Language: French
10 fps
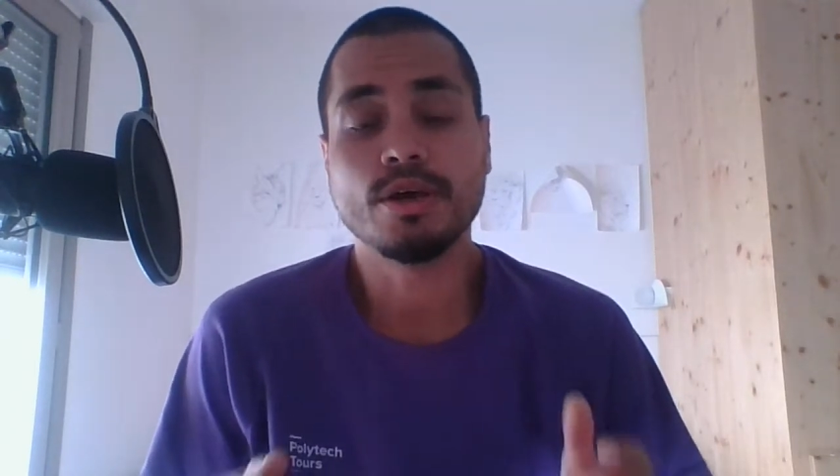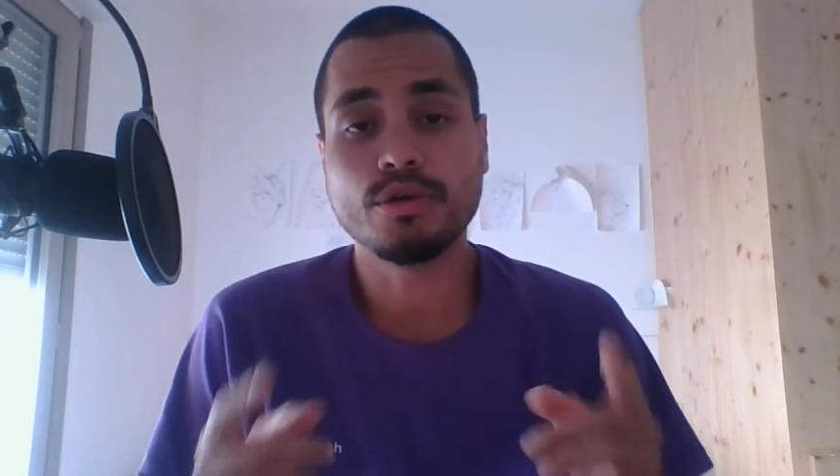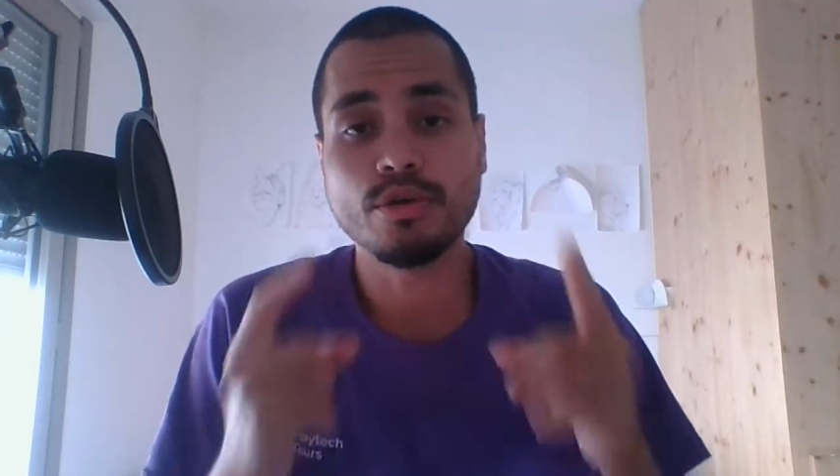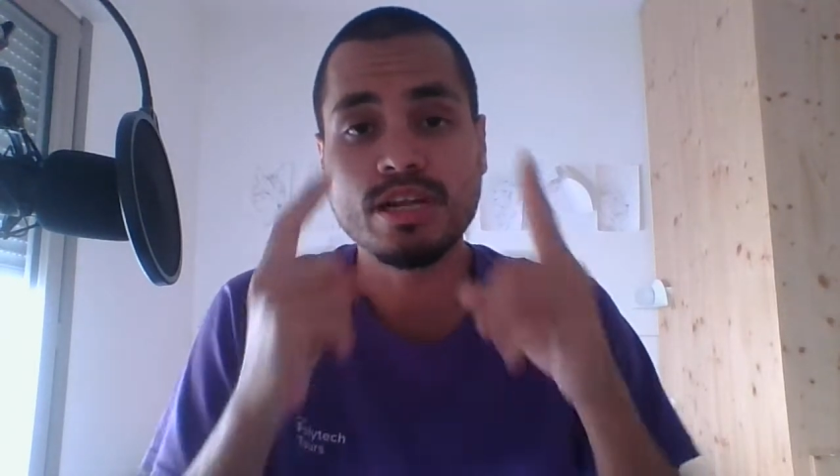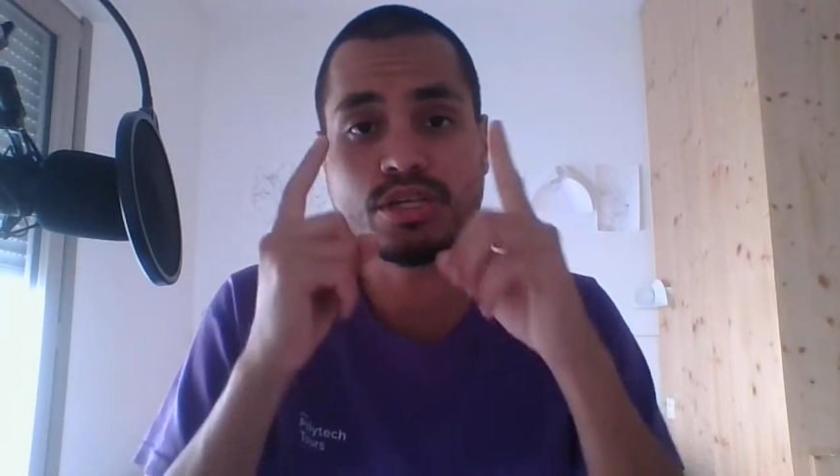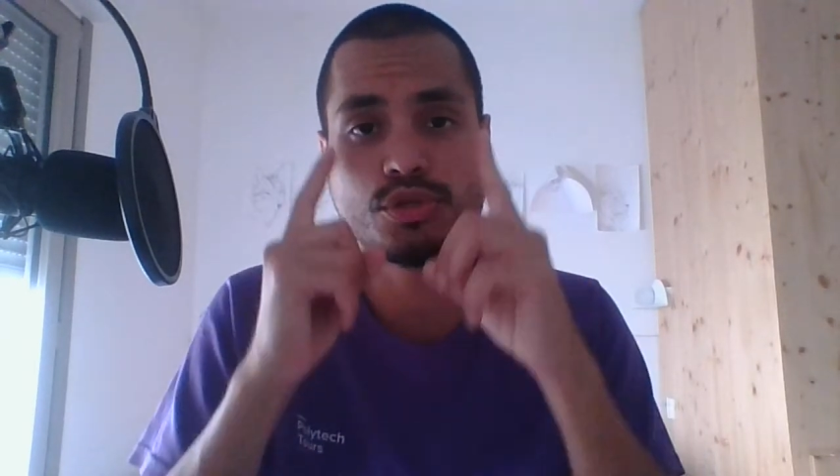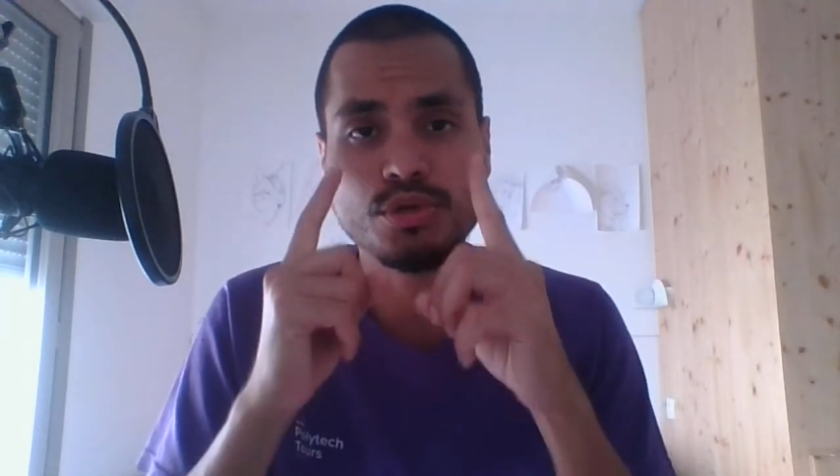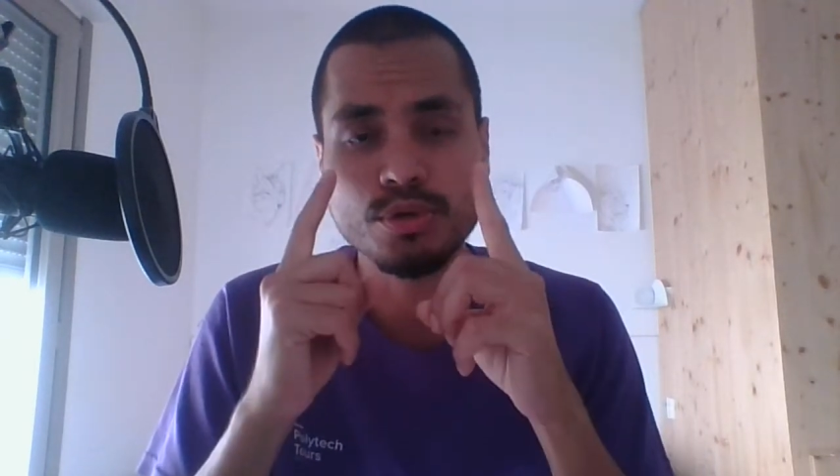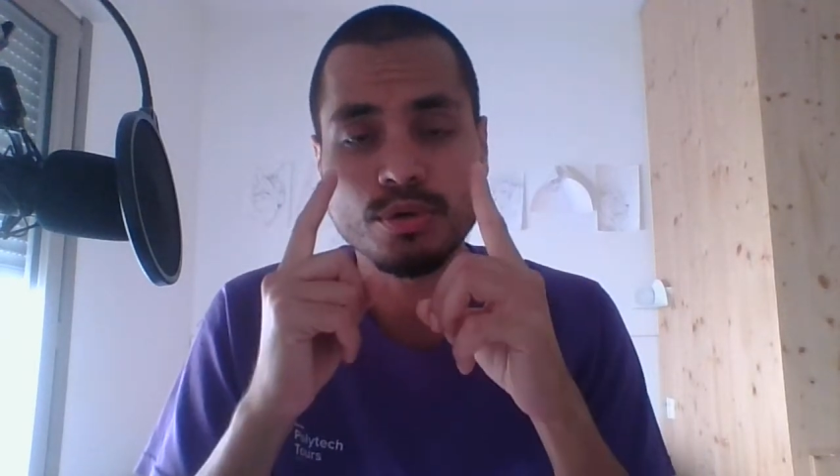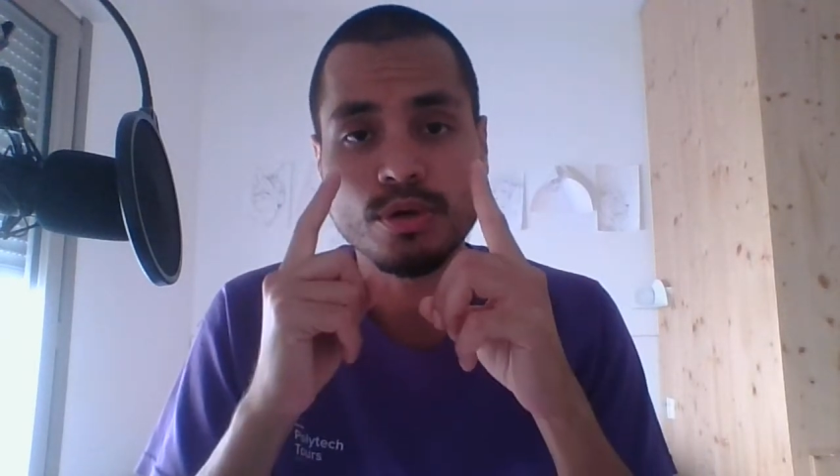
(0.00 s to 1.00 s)
que les
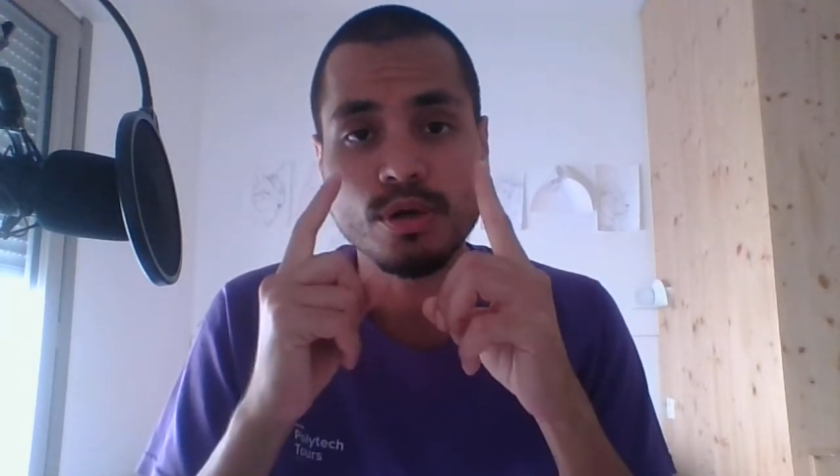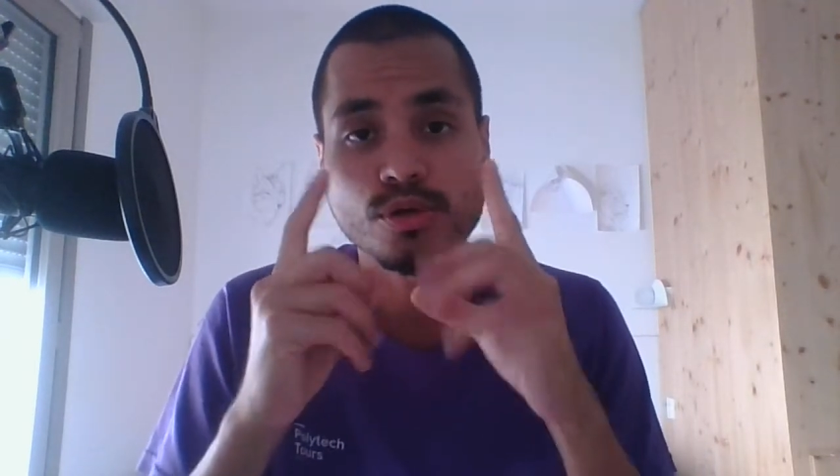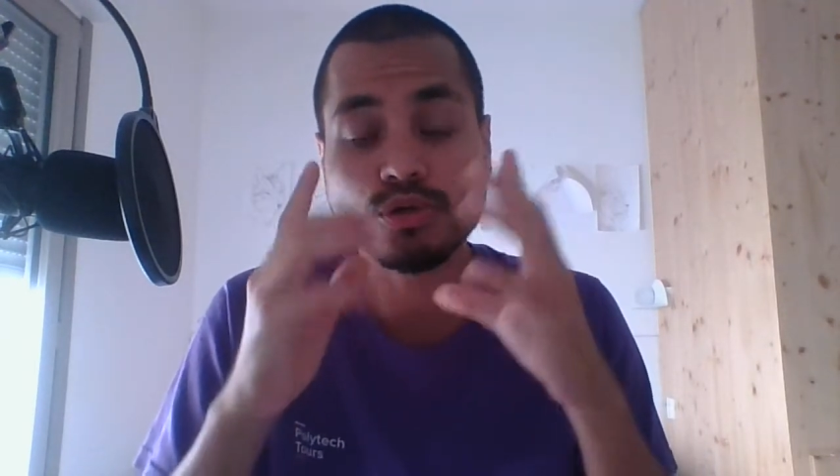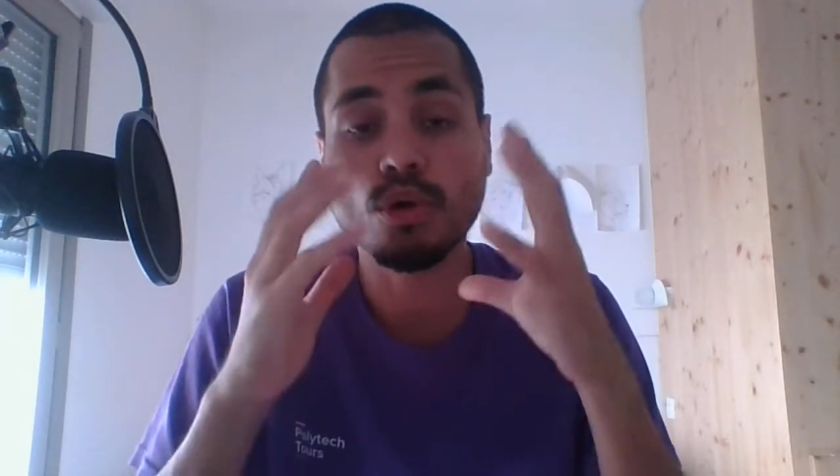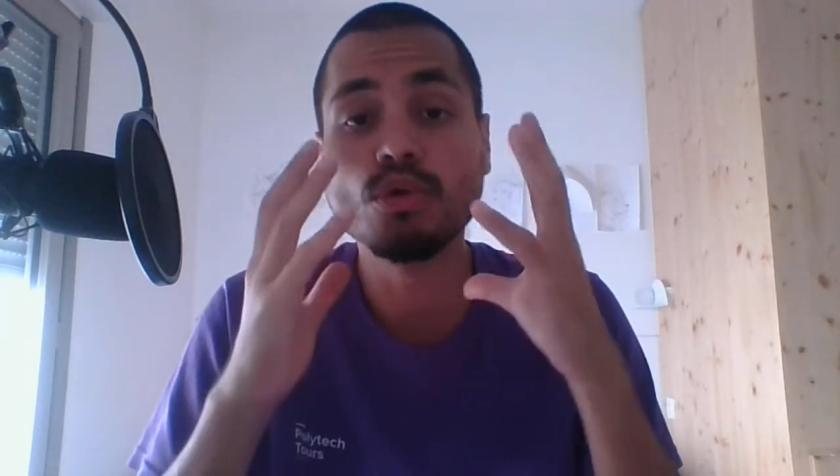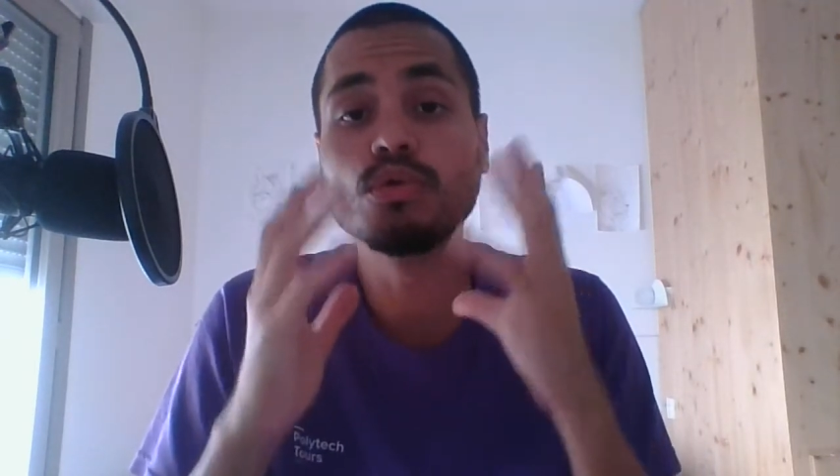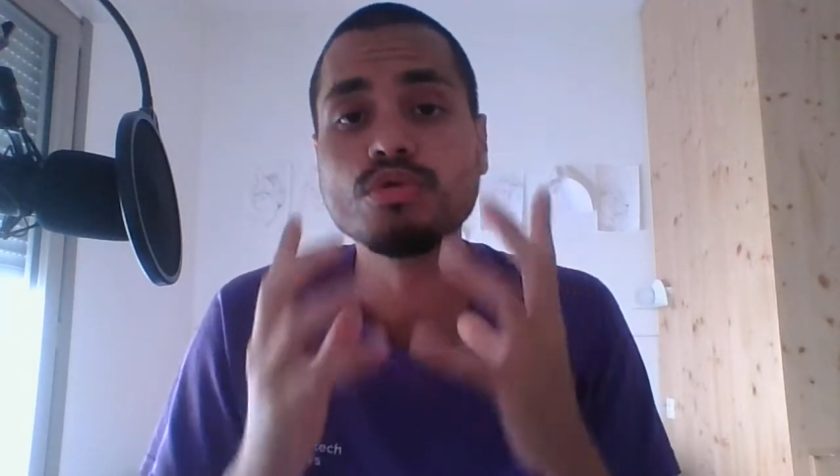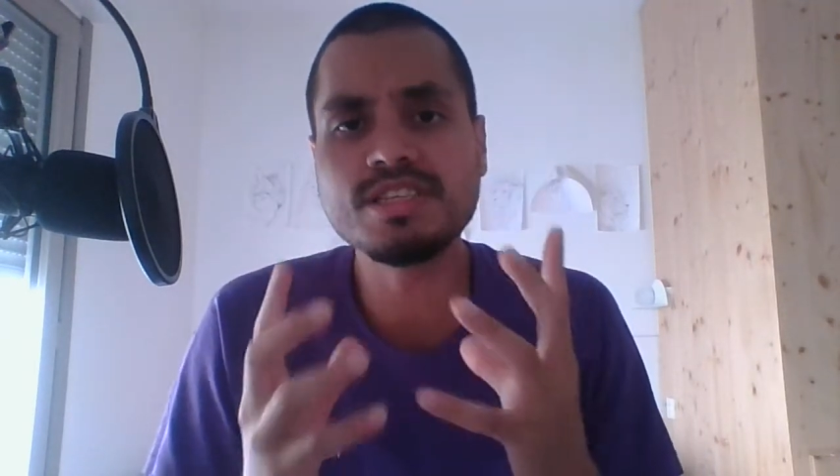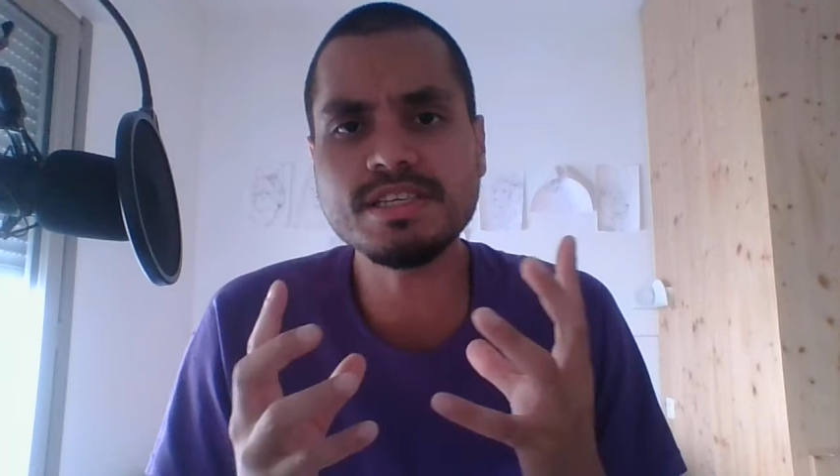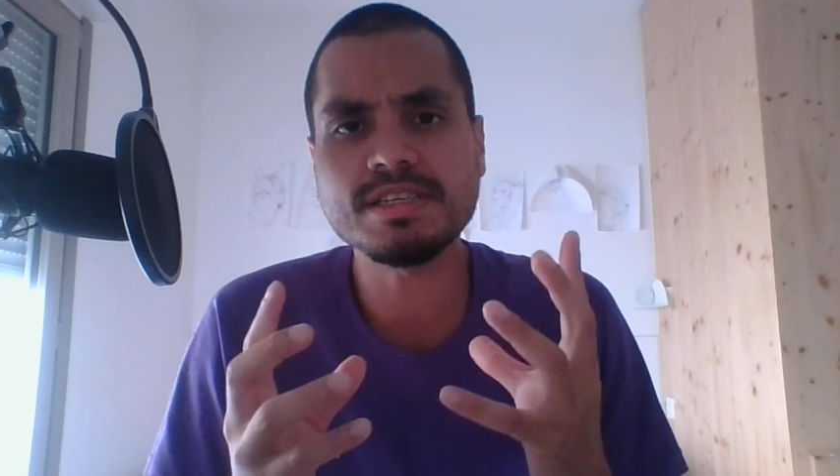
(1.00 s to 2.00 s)
yeux sont
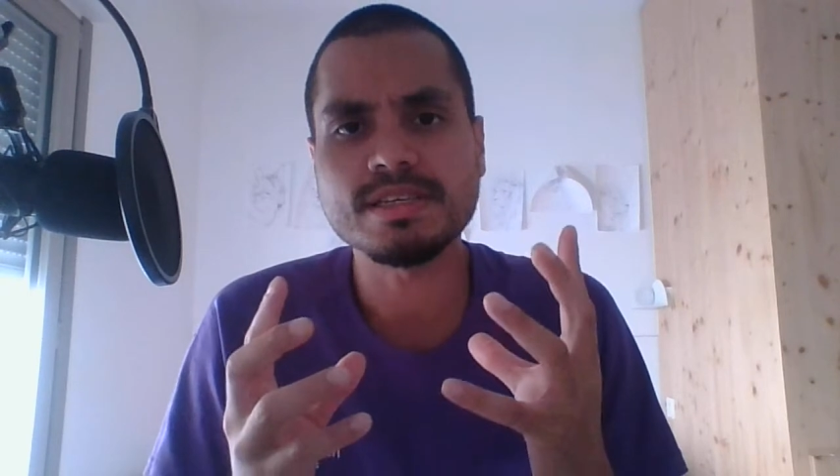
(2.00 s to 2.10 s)
l'outil,